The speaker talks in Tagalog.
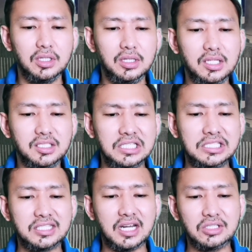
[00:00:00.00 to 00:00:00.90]
This
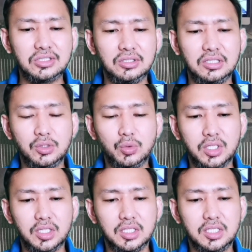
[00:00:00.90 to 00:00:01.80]
instruction, these
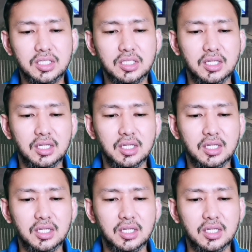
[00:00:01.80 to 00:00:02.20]
words